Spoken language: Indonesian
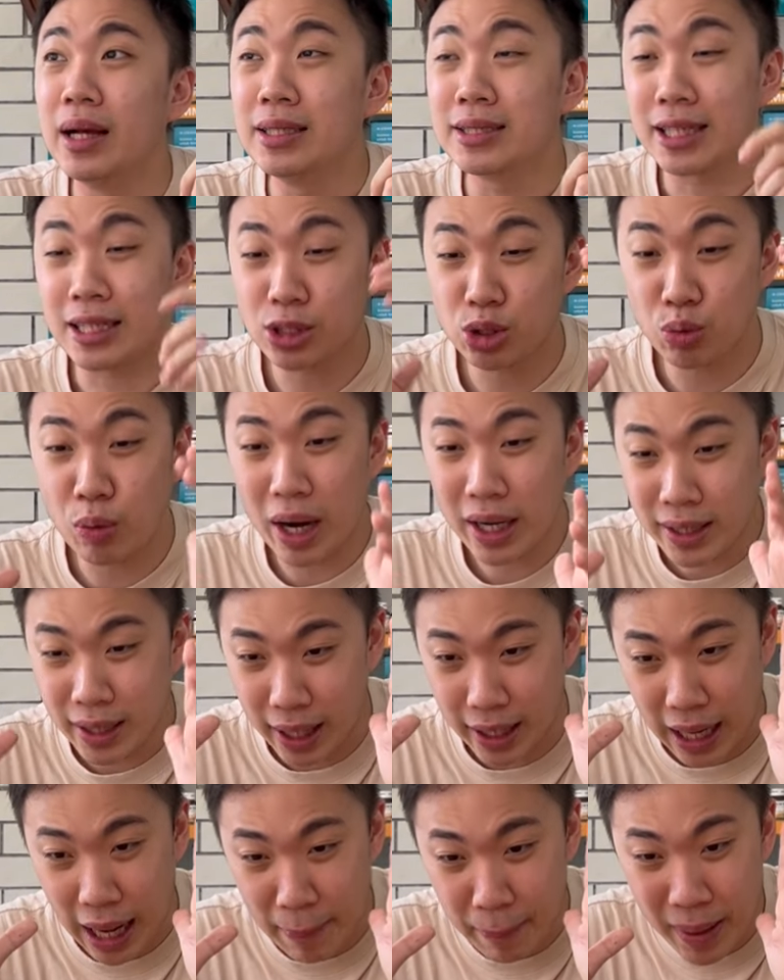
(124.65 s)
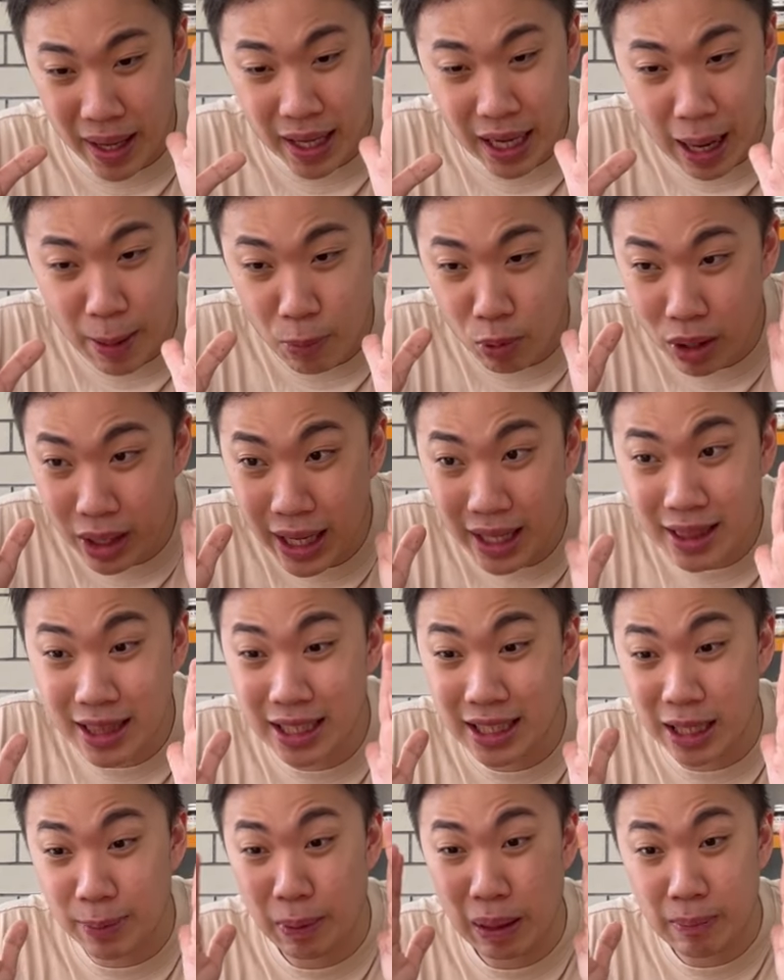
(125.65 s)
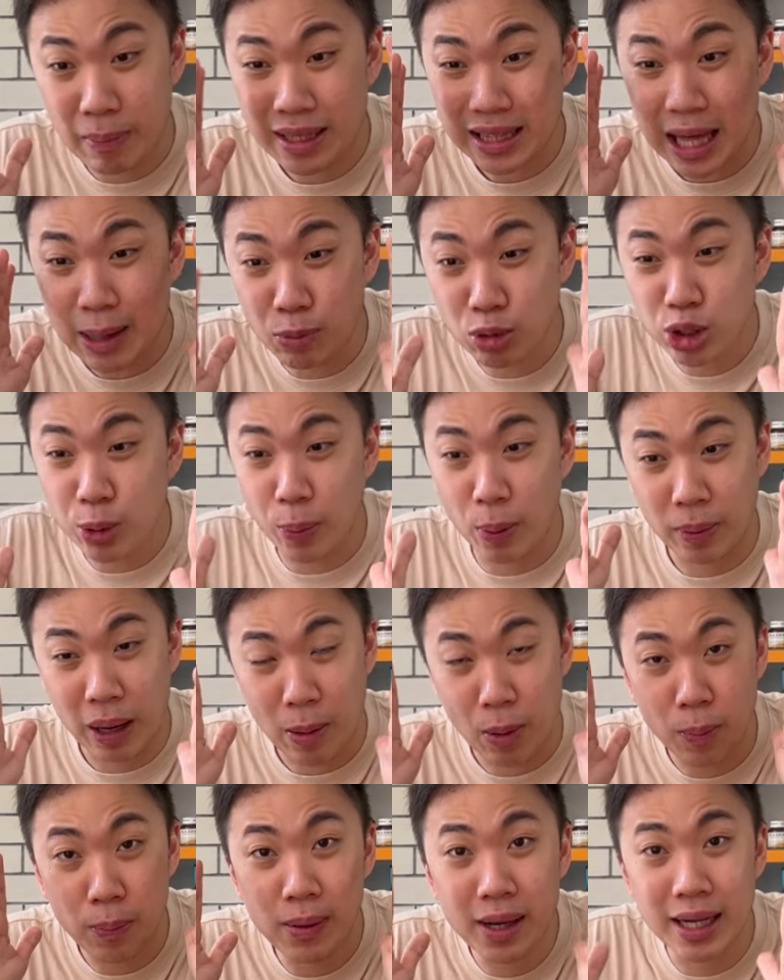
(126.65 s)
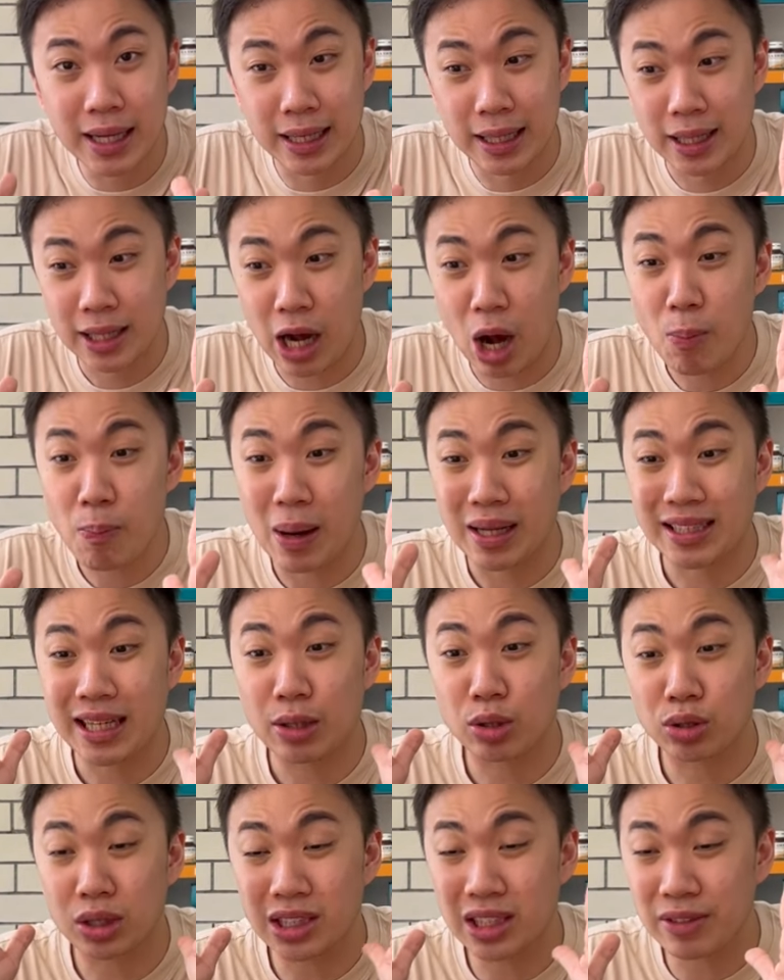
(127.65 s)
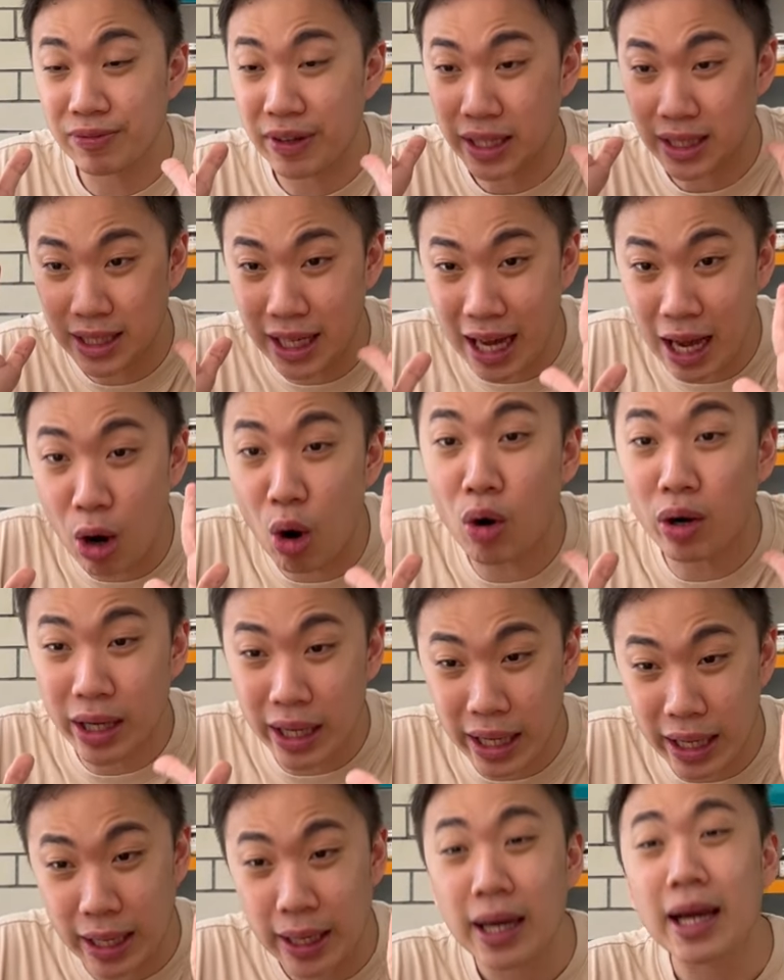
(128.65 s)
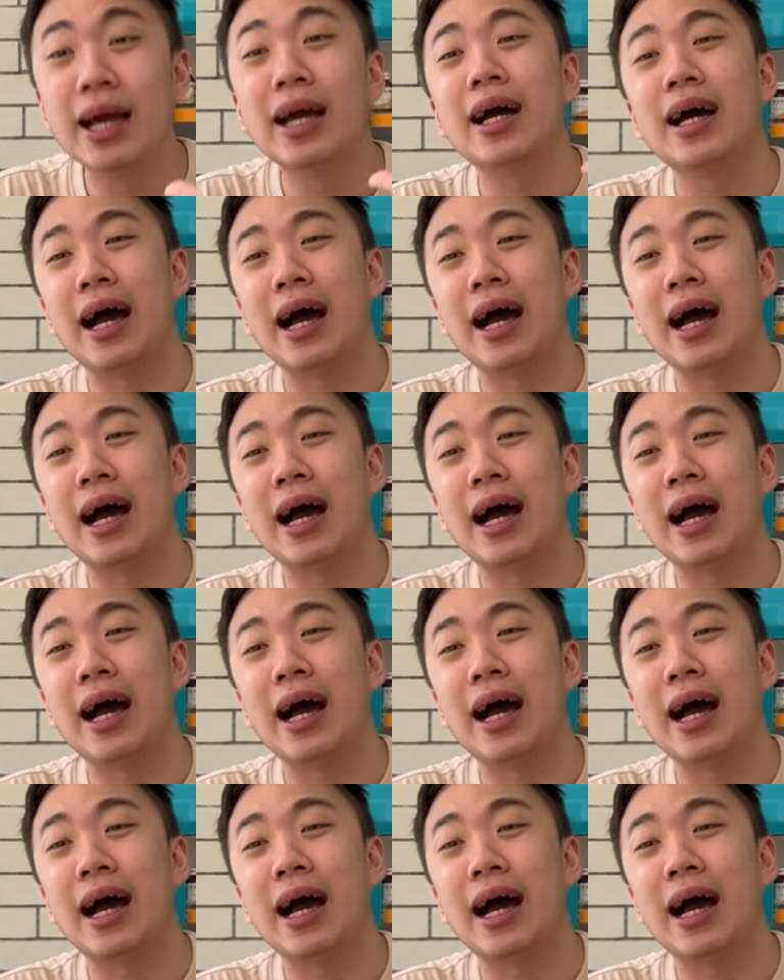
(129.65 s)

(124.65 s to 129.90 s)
sesuai dengan apa yang kamu lihat di depan matamu sebelum kamu beli kamu baca nutrition fact-nya oke okay,